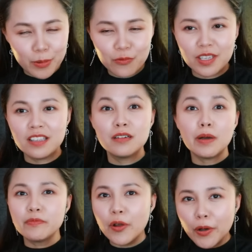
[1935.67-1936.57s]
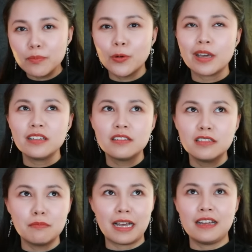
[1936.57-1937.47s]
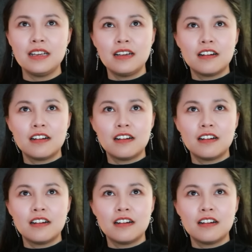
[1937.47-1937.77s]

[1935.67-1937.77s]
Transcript: bởi vì như bắp nói một cái người mà